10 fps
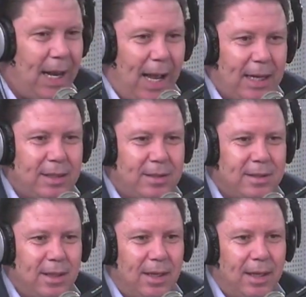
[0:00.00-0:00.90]
عكس
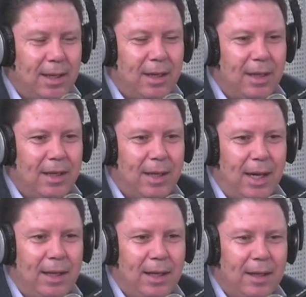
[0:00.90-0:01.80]
زادة وما نجم
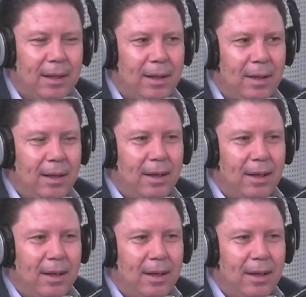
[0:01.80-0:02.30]
نذهب